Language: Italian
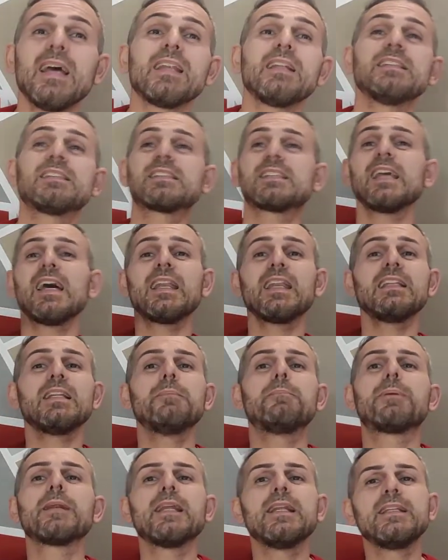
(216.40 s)
rischiare di
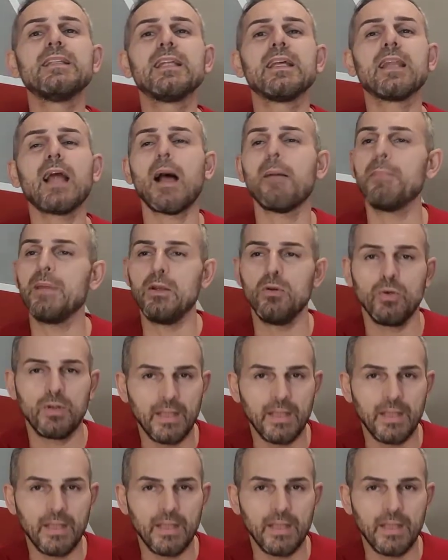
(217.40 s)
prendere, a meno